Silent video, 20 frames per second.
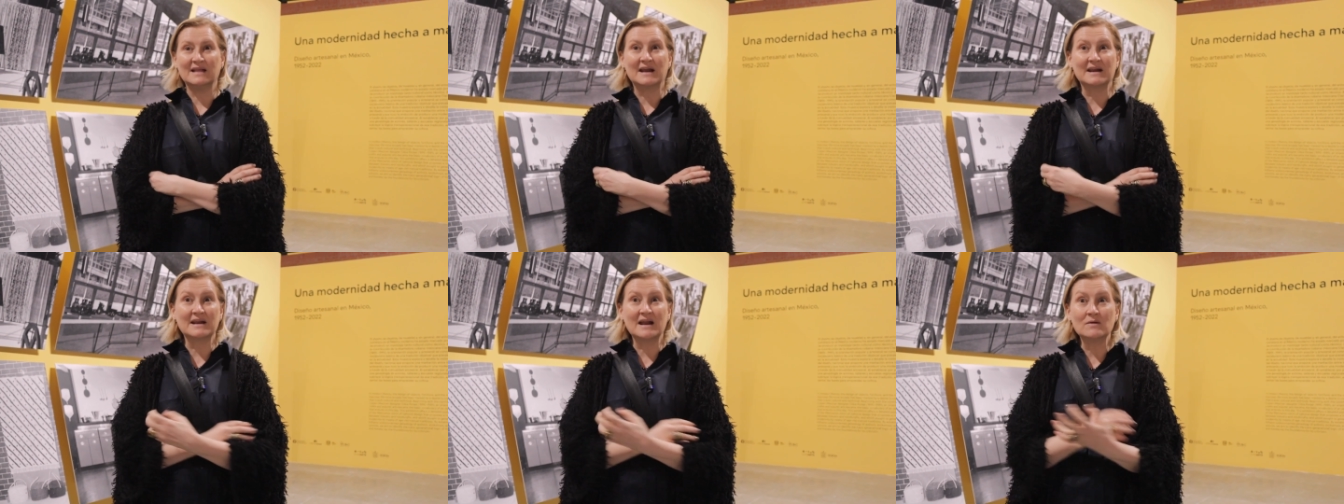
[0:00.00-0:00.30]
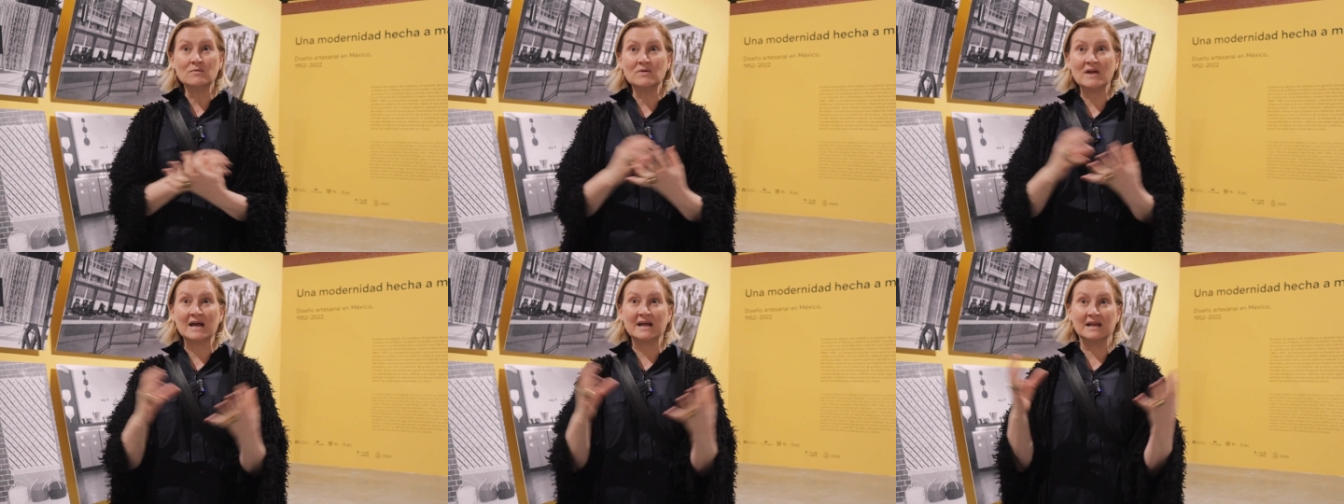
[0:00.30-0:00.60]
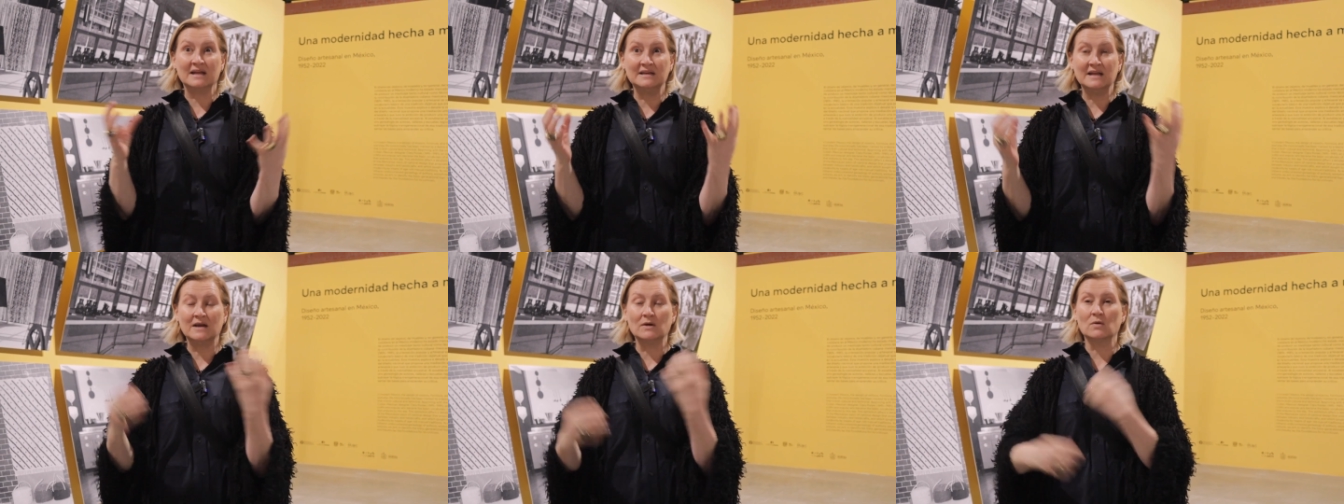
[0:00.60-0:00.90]
narrar
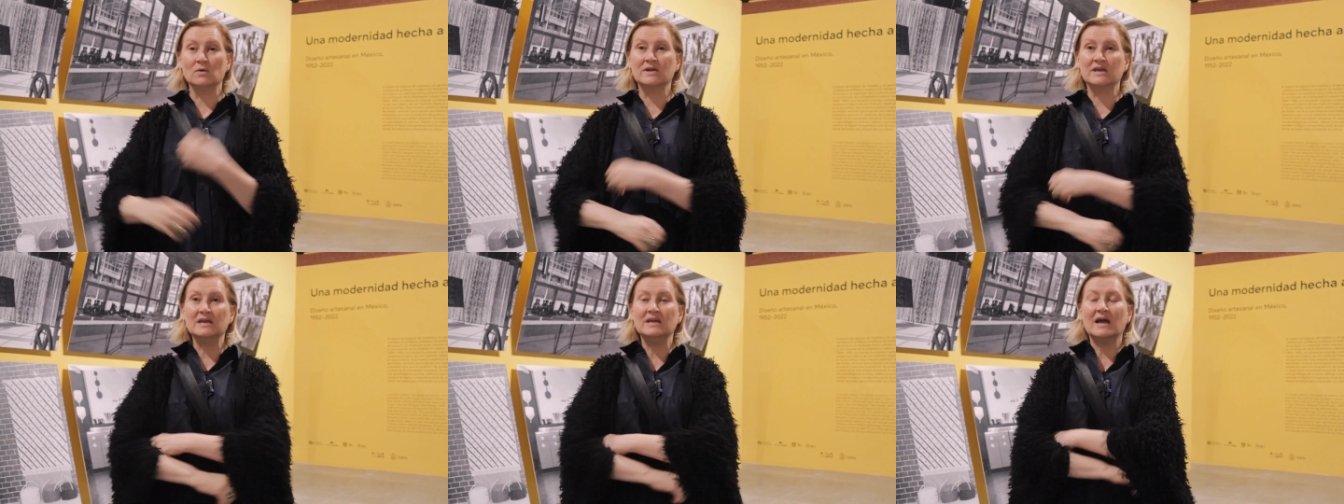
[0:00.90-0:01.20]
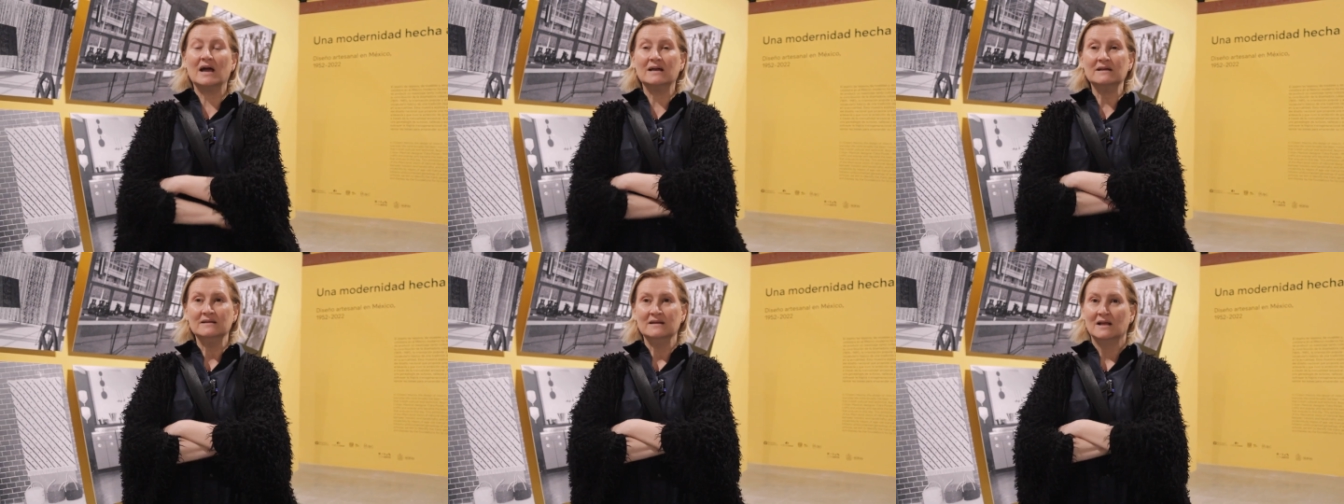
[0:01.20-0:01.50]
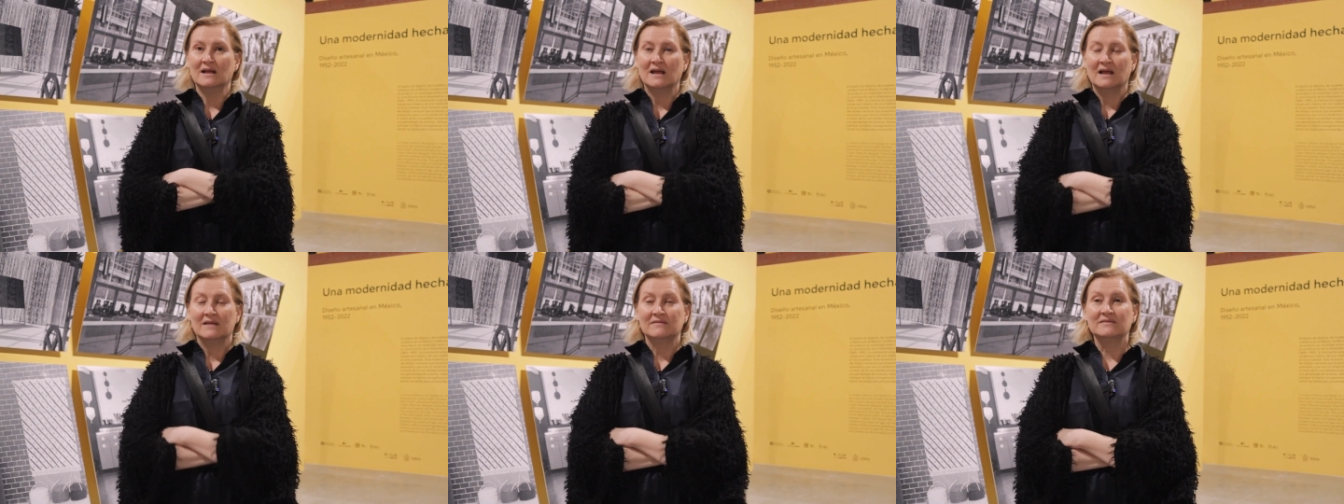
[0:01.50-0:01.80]
una genealogía
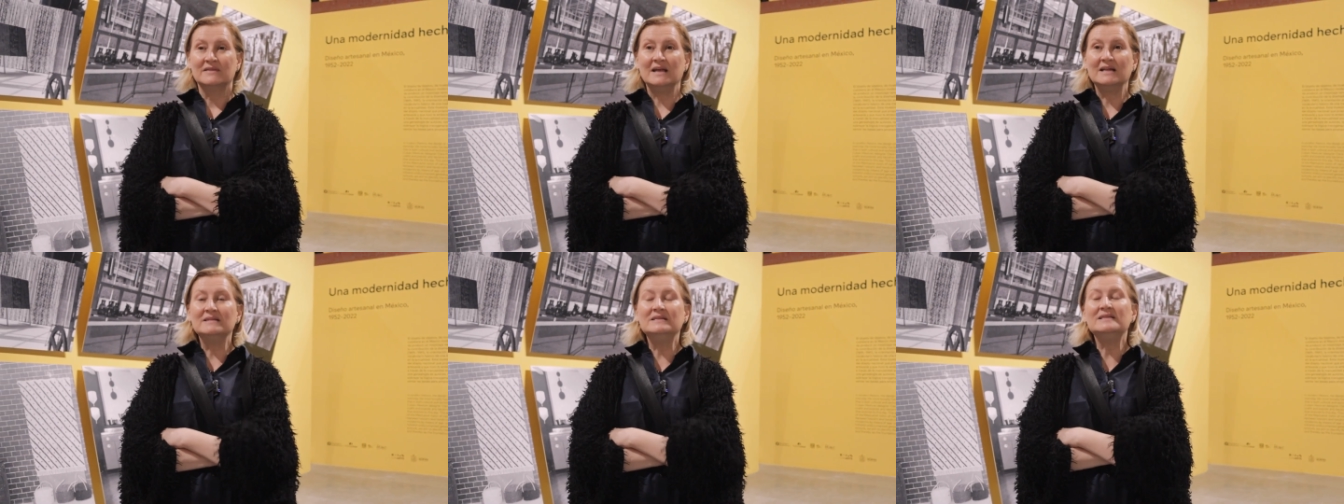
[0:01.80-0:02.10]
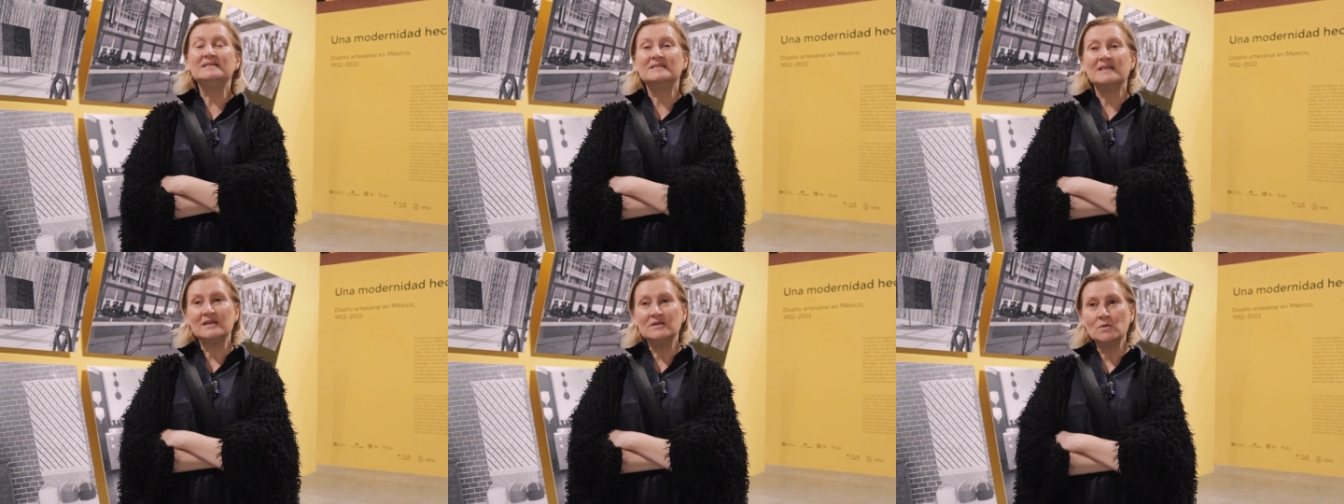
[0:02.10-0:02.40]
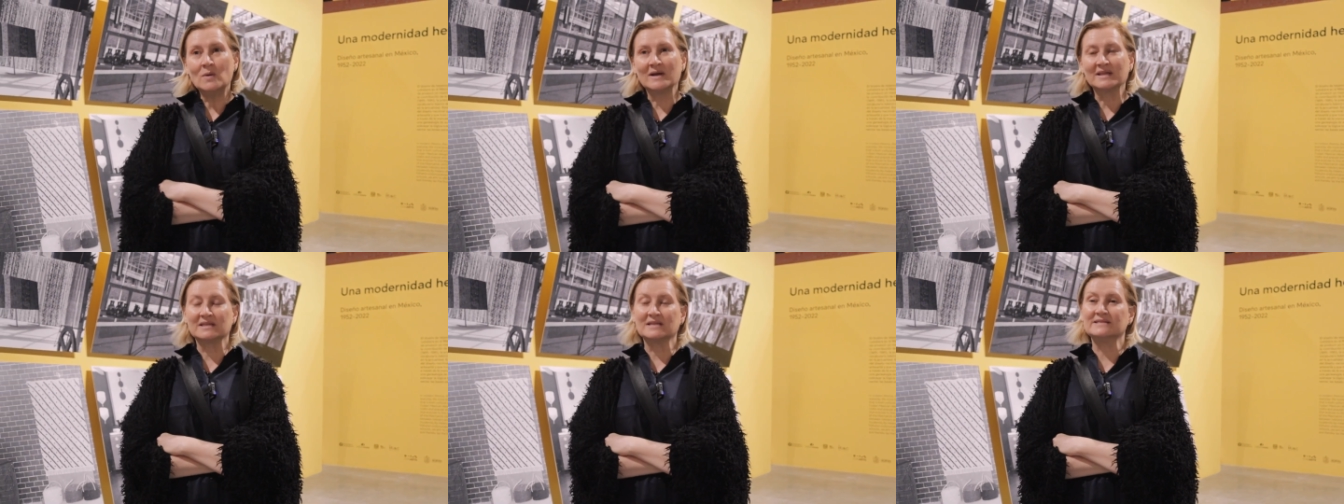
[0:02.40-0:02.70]
del
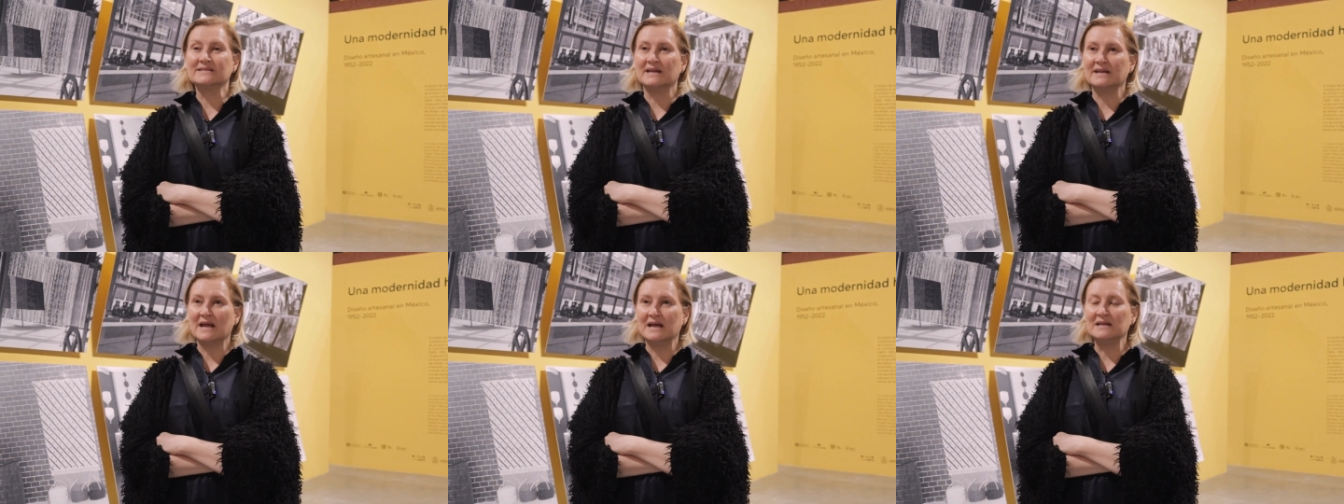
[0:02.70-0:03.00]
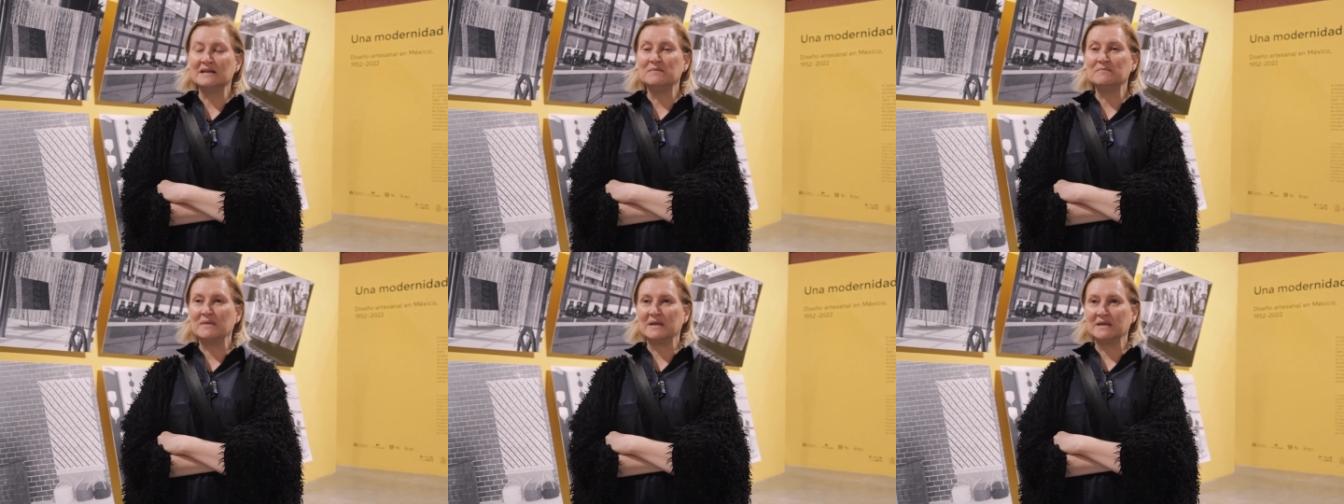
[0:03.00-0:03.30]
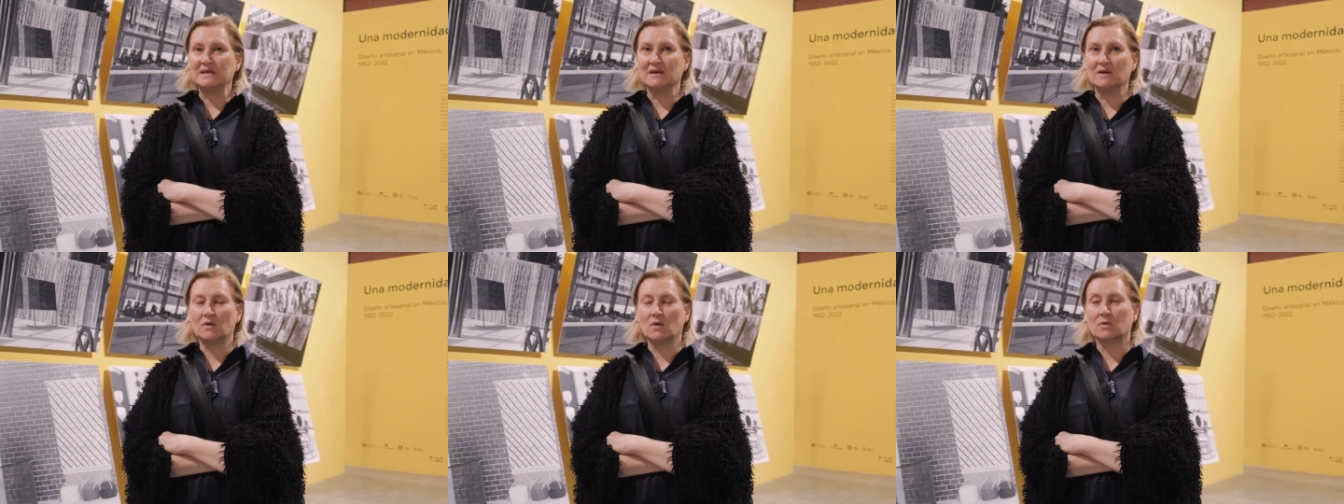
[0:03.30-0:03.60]
diseño artesanal
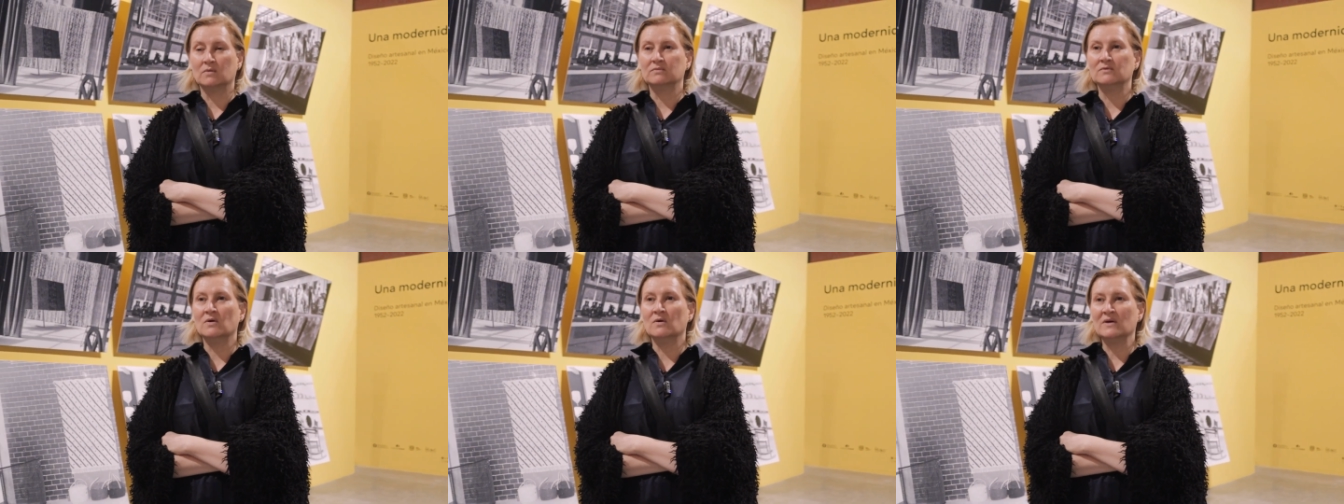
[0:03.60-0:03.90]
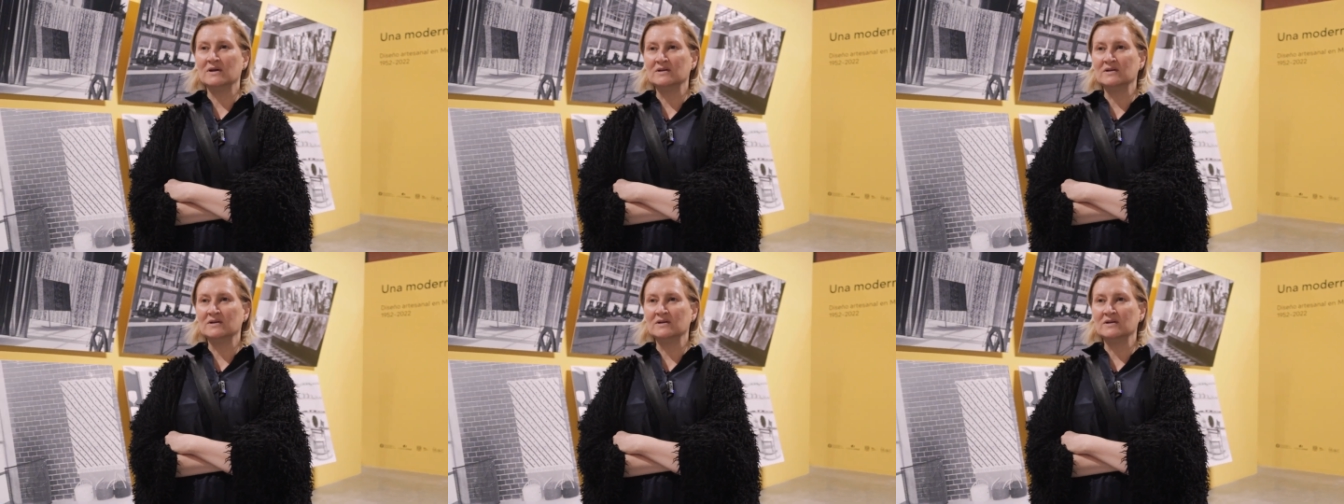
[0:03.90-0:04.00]
en México,